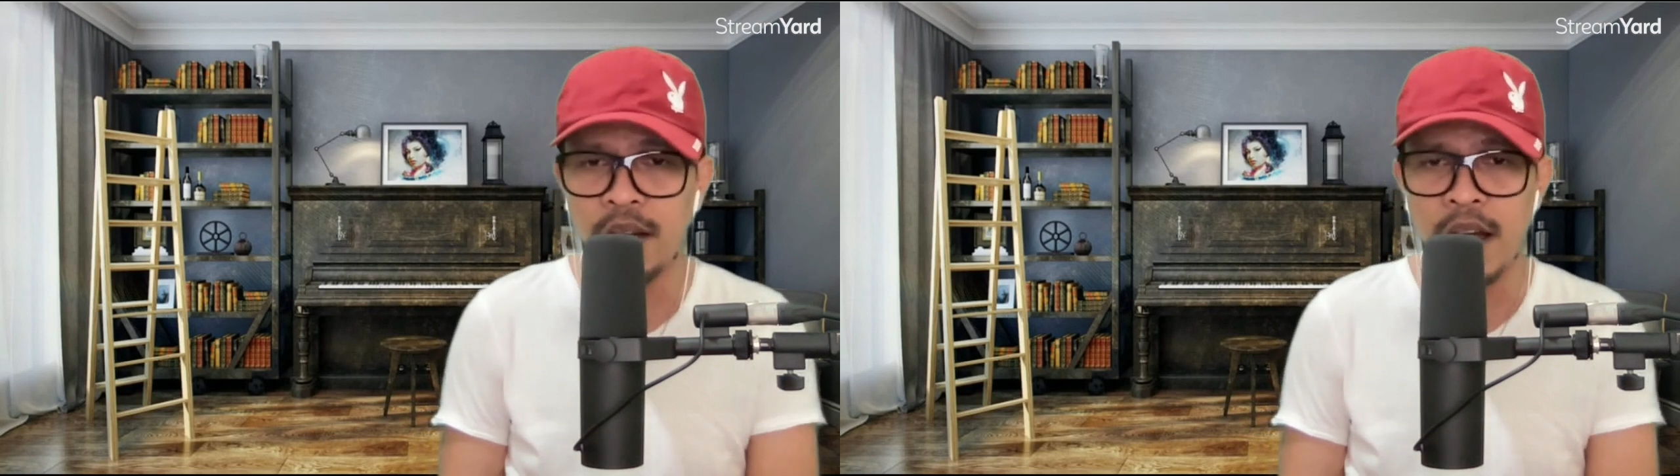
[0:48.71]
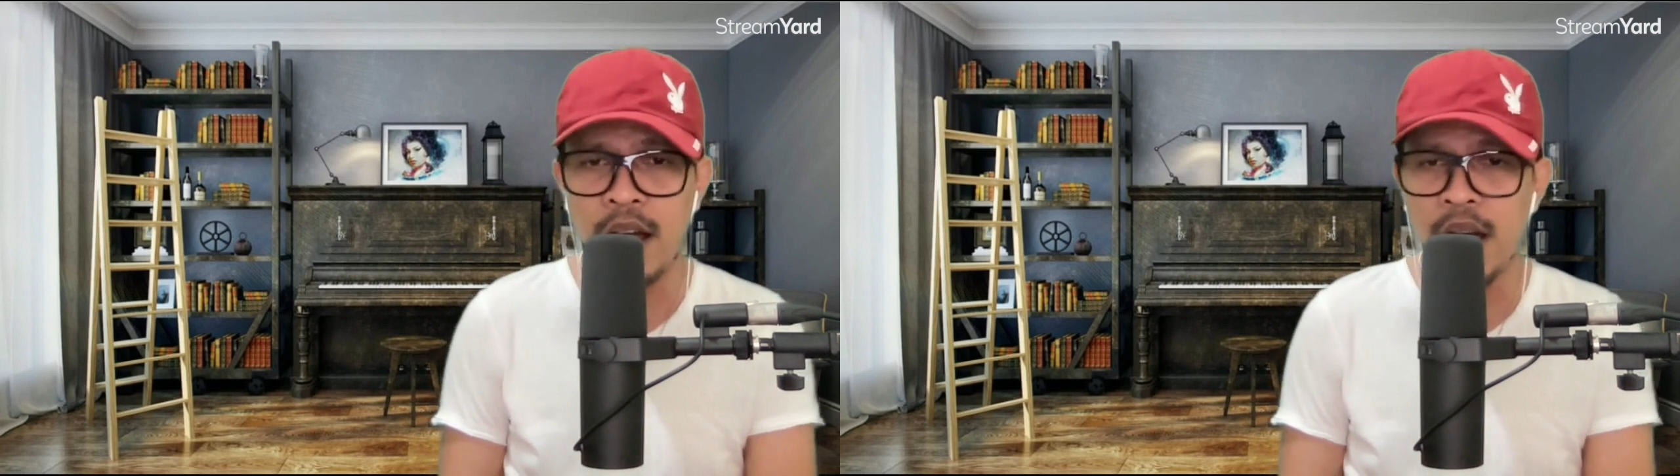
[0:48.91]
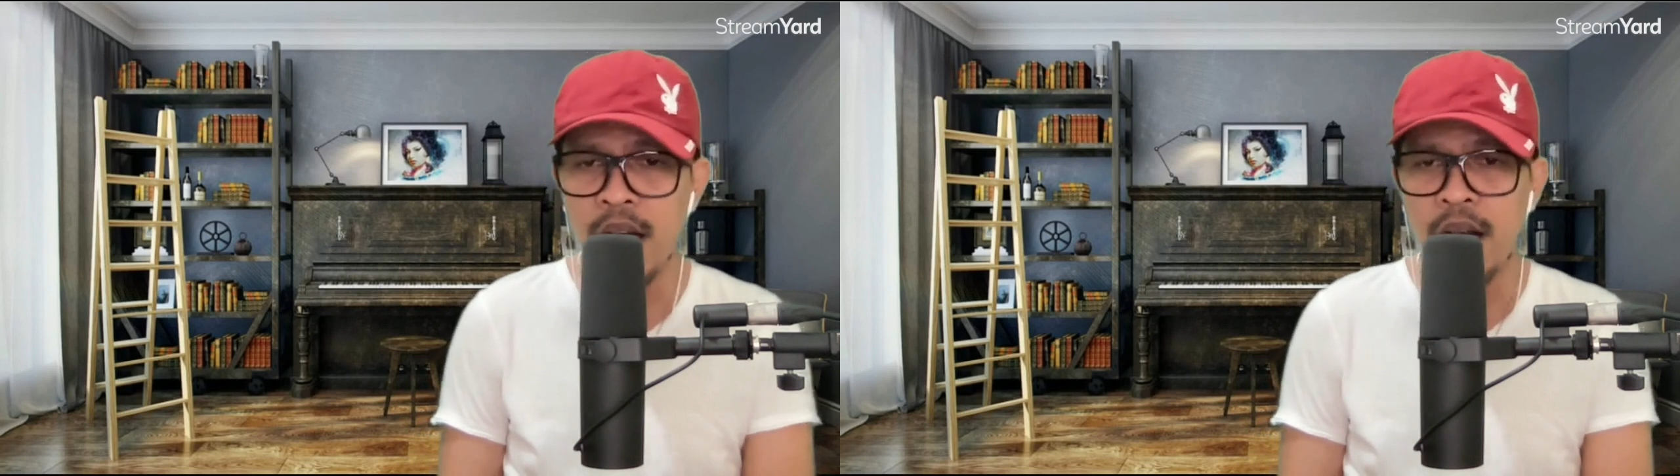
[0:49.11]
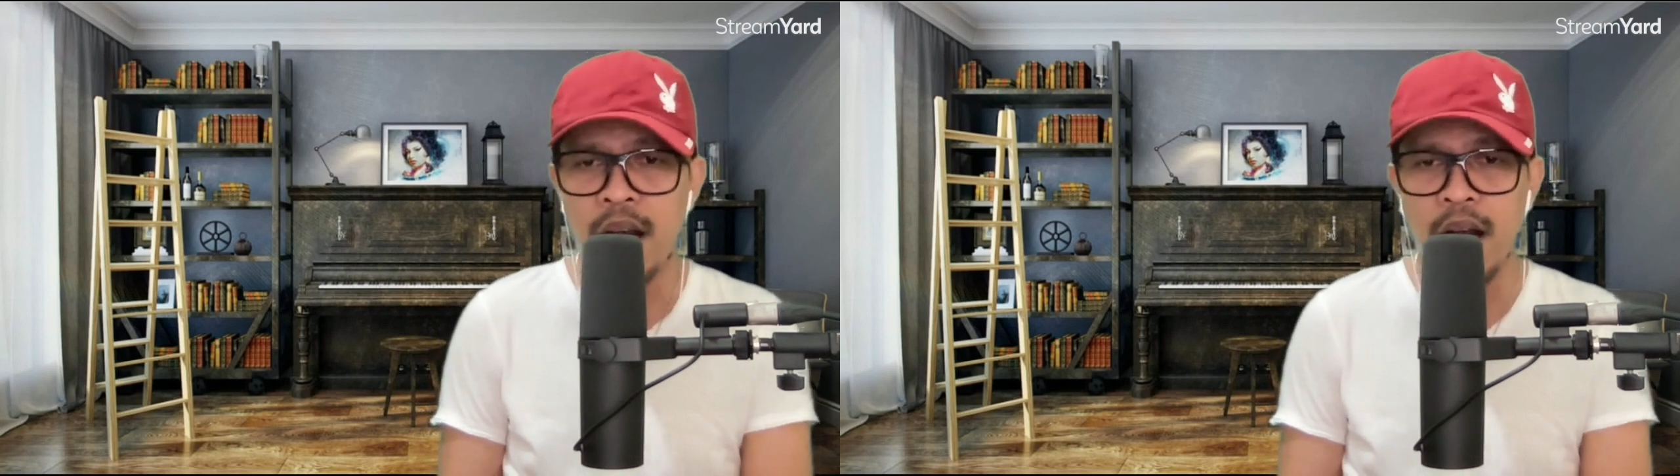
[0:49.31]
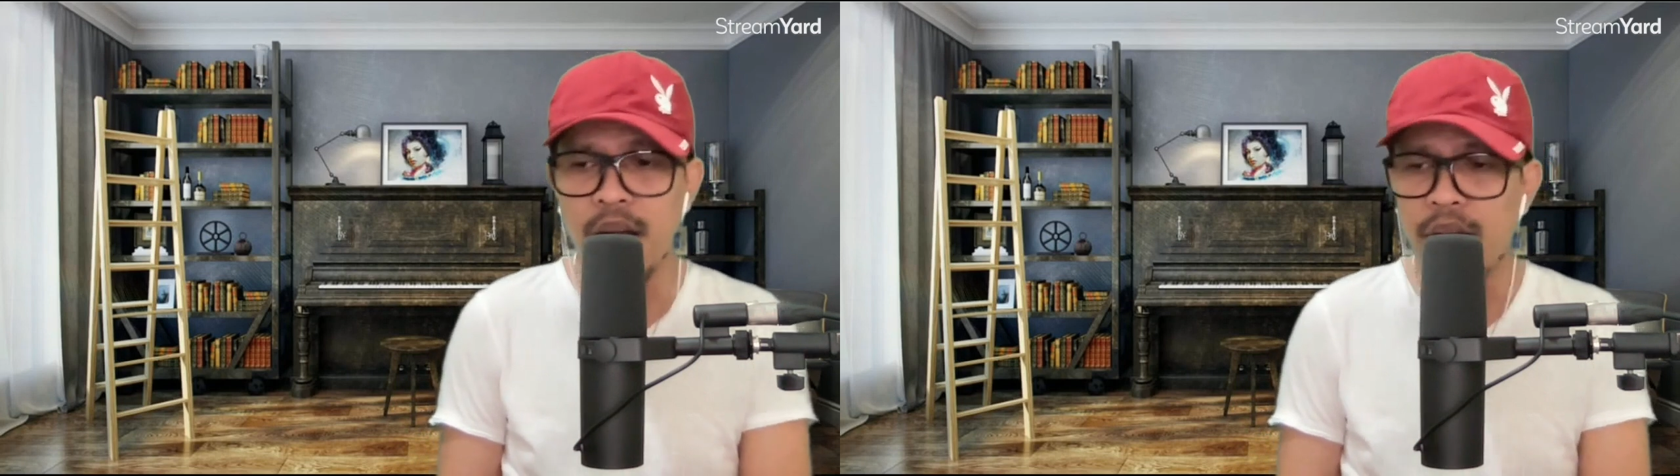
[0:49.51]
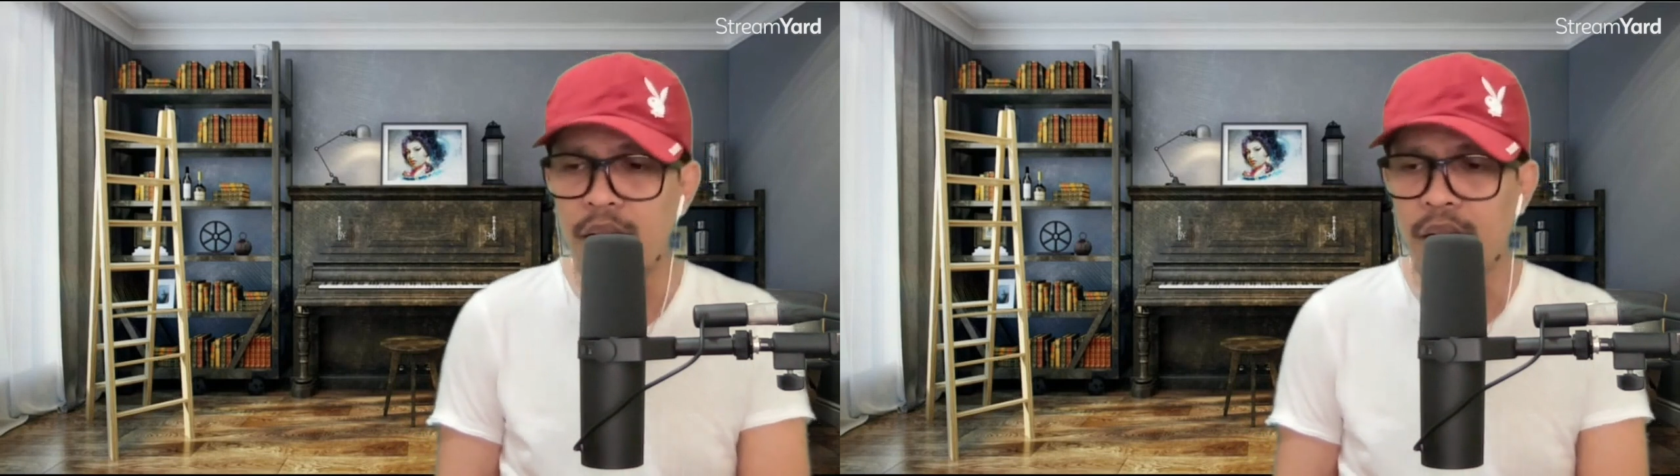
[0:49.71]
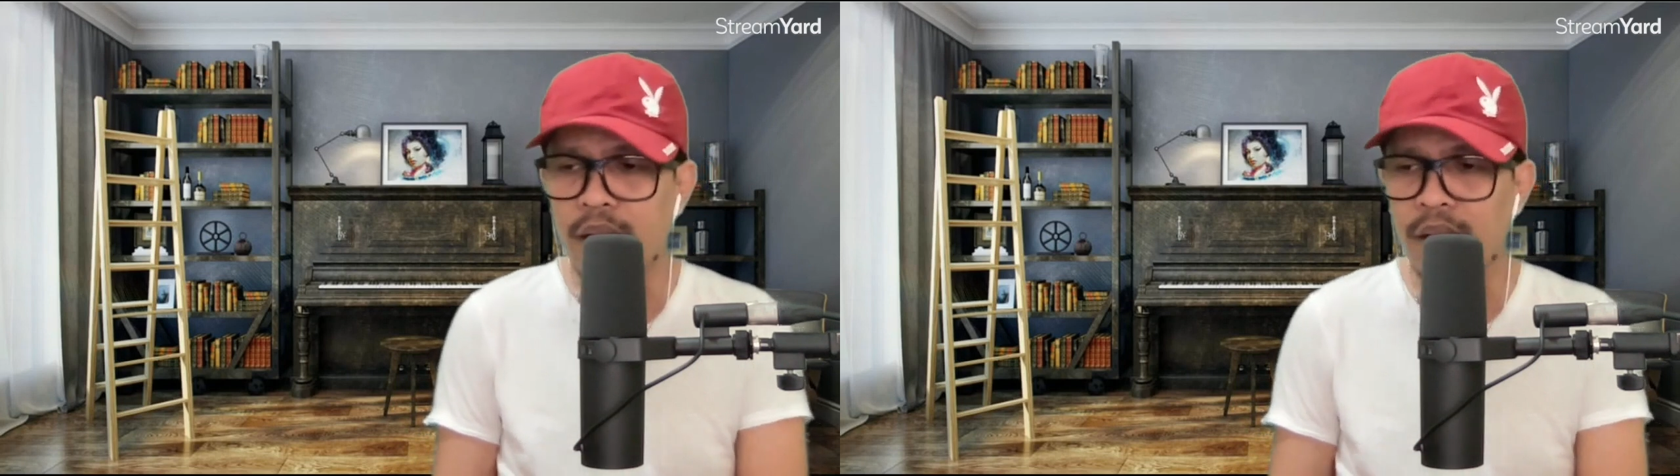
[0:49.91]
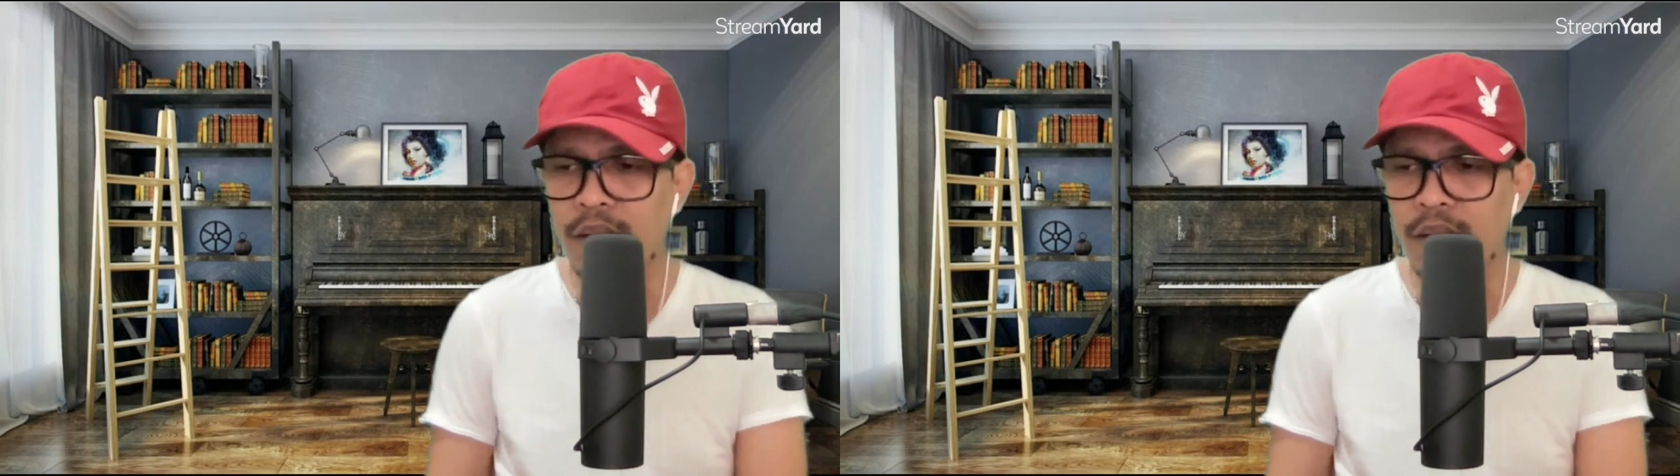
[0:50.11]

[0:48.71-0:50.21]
lang